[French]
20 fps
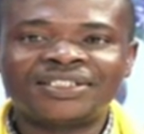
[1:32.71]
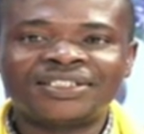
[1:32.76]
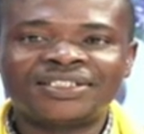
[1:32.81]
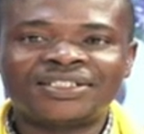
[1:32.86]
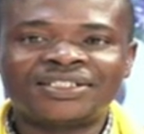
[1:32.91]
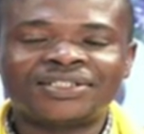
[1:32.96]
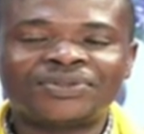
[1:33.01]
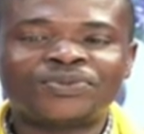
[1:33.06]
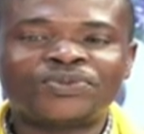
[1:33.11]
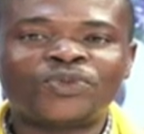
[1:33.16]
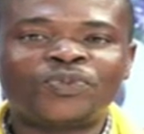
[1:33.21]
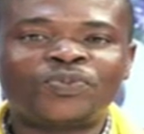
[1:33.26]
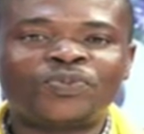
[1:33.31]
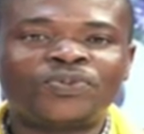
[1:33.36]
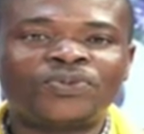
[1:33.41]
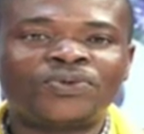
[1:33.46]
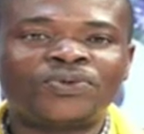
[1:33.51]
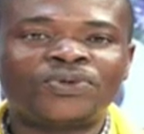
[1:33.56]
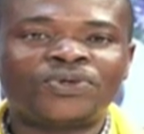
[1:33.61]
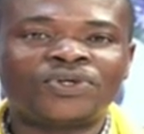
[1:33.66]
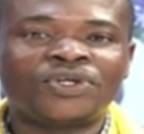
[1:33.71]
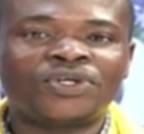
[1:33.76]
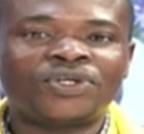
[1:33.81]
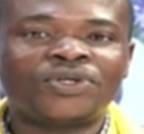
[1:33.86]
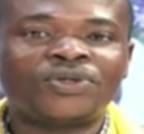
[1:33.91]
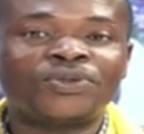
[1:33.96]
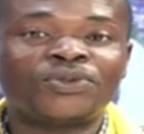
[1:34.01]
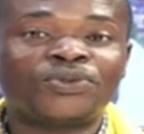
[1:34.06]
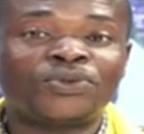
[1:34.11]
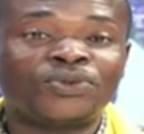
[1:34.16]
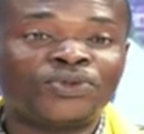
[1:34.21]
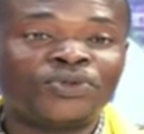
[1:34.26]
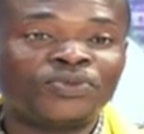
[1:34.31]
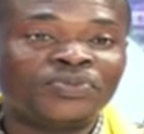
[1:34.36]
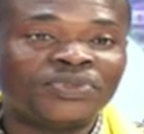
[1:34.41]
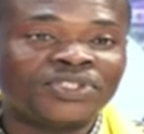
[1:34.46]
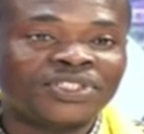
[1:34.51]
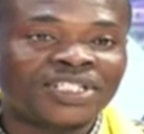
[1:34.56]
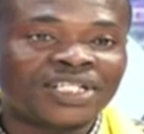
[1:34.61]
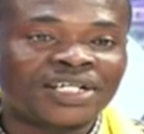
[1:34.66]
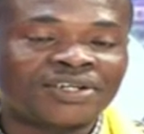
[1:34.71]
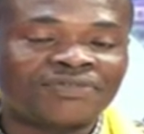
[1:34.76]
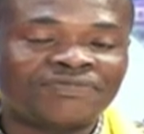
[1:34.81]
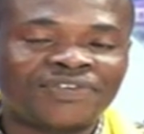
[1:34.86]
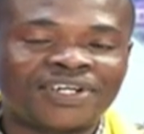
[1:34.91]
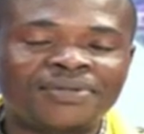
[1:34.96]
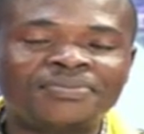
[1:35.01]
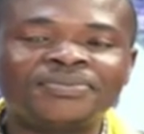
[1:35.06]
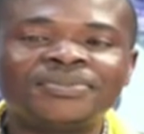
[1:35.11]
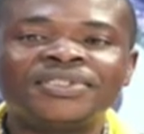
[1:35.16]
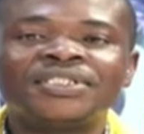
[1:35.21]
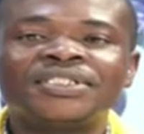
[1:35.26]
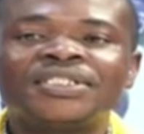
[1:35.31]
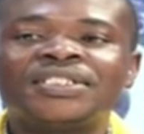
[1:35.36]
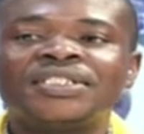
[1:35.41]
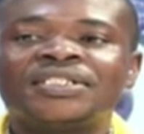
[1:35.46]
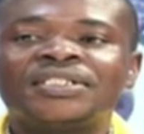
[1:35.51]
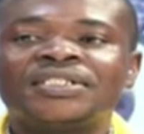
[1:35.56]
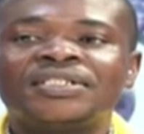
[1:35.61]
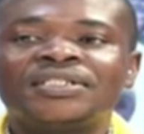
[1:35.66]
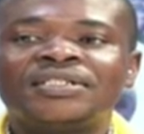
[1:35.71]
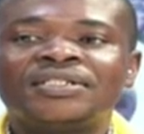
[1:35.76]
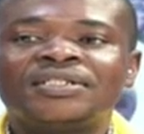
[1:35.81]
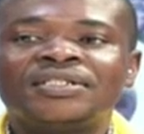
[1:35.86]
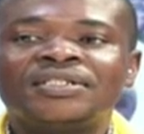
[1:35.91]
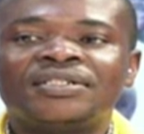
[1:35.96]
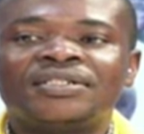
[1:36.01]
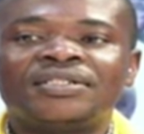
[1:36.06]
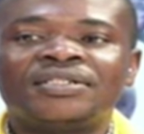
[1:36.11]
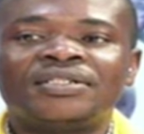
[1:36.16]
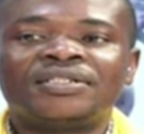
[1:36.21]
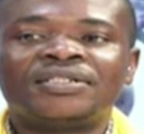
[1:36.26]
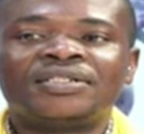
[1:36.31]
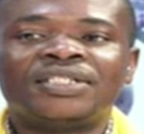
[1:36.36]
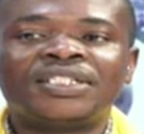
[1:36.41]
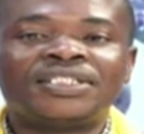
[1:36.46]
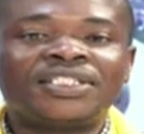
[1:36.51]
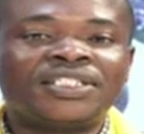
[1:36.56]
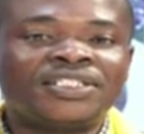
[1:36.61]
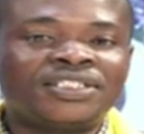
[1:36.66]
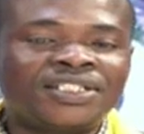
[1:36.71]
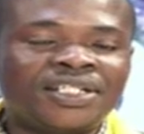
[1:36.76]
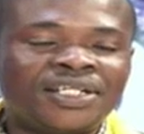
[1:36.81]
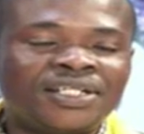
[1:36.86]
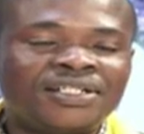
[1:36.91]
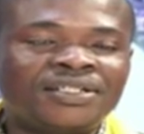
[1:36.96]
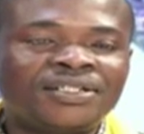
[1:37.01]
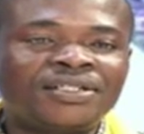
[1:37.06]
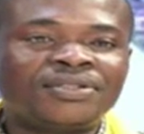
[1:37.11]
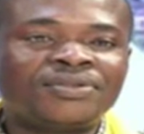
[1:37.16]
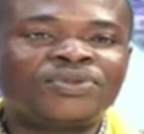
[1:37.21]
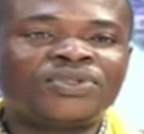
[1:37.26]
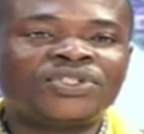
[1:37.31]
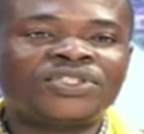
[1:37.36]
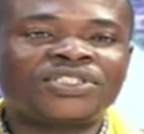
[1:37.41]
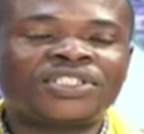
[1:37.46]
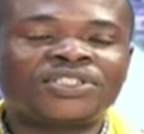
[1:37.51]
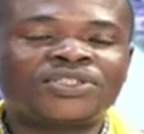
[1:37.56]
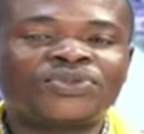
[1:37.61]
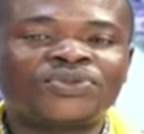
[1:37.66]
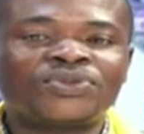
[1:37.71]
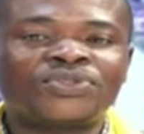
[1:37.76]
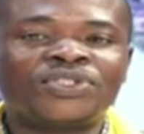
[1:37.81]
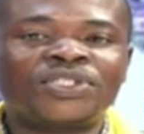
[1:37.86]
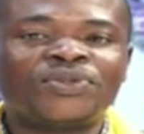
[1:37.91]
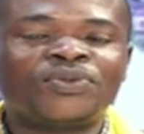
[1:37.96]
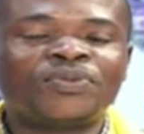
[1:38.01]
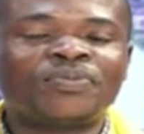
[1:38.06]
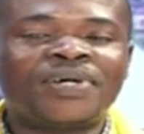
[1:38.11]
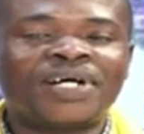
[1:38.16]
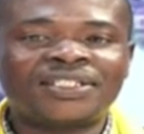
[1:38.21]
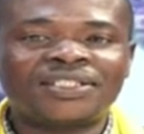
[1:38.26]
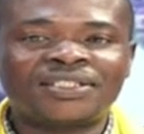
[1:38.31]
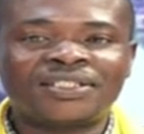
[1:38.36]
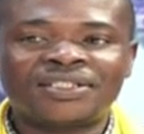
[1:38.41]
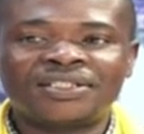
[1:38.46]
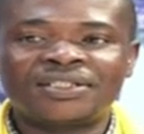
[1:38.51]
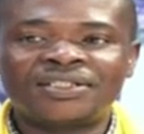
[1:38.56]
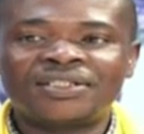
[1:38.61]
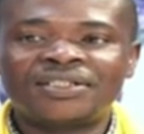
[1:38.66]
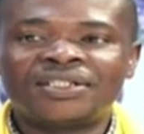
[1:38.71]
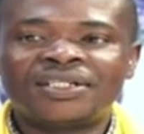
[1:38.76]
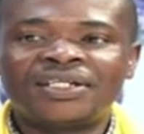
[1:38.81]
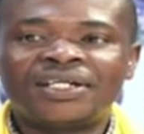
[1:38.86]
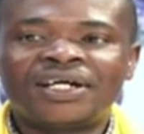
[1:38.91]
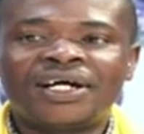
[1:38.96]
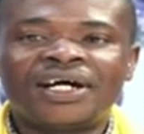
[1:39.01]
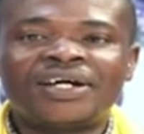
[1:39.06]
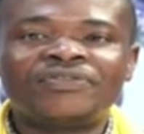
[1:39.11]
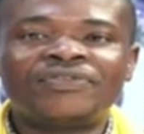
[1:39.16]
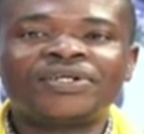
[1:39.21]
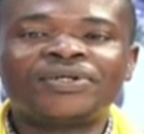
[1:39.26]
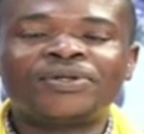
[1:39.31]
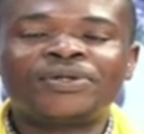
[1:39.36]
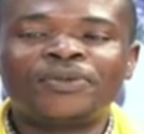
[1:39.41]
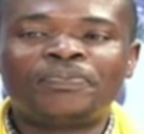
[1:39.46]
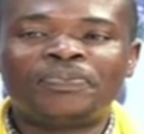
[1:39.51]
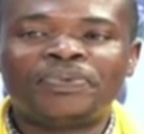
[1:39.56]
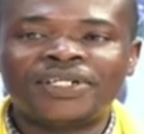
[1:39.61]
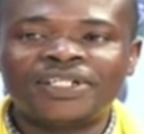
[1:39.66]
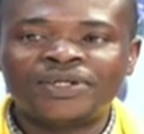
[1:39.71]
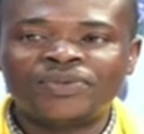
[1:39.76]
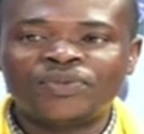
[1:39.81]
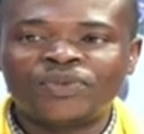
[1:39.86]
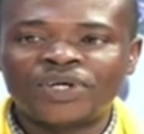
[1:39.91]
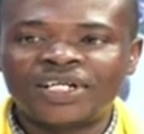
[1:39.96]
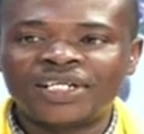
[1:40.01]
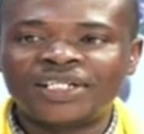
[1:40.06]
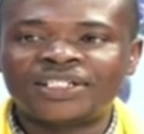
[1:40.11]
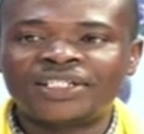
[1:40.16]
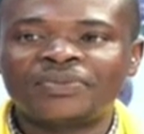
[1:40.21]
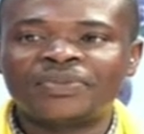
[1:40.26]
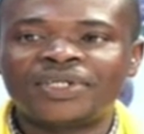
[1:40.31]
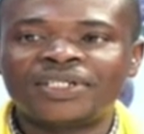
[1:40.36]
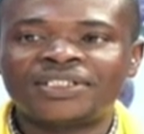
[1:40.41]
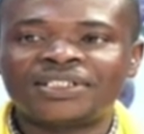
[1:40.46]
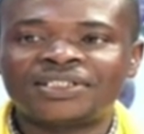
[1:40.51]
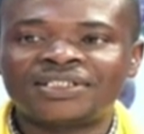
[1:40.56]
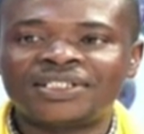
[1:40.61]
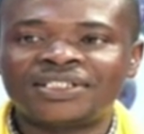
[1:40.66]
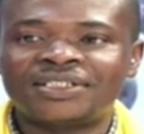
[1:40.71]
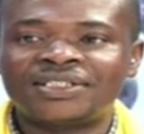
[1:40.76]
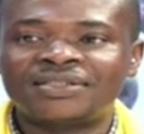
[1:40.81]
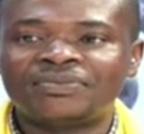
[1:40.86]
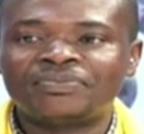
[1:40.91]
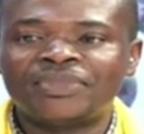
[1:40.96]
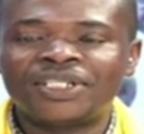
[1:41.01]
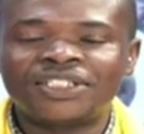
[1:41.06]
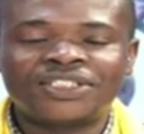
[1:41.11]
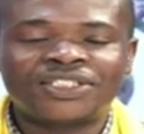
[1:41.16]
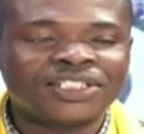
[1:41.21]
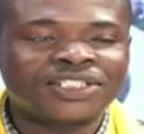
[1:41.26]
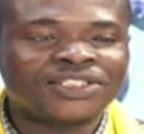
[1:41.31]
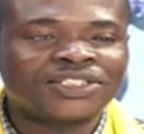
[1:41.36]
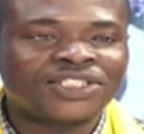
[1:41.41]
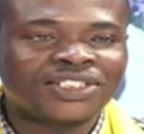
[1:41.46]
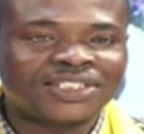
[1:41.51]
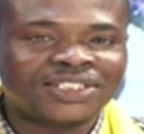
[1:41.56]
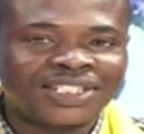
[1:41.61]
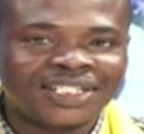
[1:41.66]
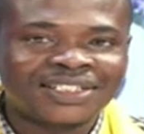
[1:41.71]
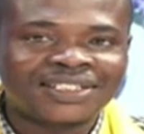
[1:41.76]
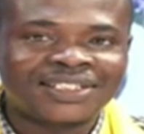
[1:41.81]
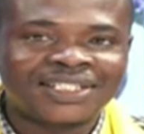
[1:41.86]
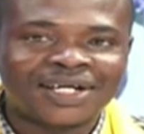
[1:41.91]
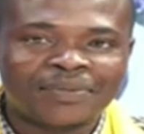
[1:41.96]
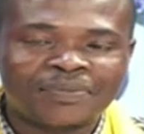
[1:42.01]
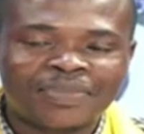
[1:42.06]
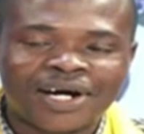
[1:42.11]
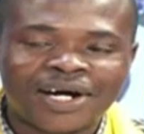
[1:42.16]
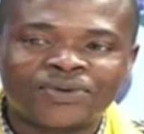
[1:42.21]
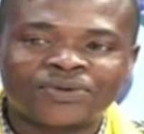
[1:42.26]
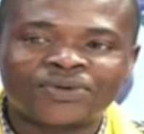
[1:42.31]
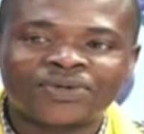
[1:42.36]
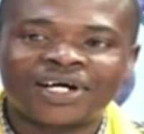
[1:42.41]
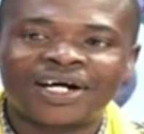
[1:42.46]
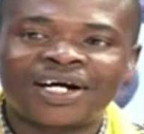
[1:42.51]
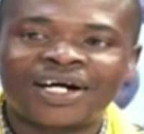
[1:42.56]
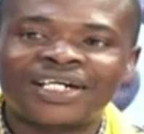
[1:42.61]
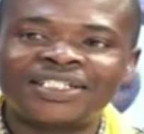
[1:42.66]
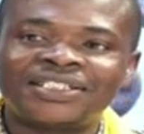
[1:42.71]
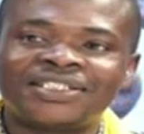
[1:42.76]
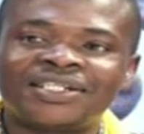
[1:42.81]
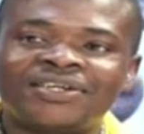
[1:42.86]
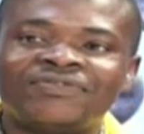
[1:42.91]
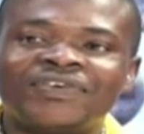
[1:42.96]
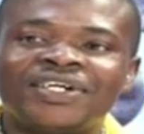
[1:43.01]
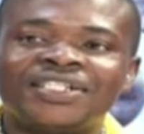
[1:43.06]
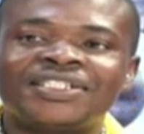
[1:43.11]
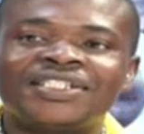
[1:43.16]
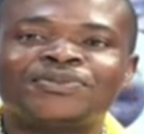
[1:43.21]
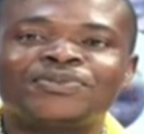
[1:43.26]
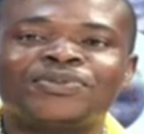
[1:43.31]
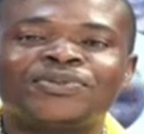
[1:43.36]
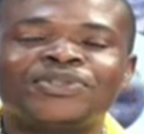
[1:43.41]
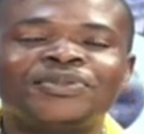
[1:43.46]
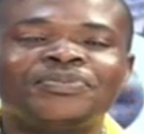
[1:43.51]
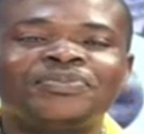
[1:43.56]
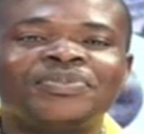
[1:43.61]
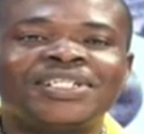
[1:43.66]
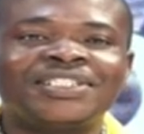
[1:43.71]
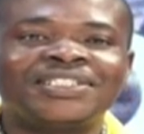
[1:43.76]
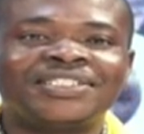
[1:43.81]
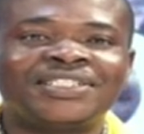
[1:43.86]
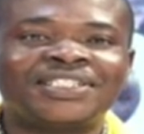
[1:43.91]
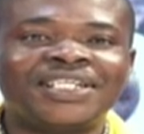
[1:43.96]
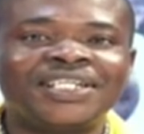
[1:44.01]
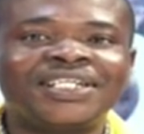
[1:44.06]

surtout pour l'autonomie de la femme et des jeunes. Nous ne cessons de nous battre avec le peu de moyens que M. Justin, Justin Tabar va disponibiliser.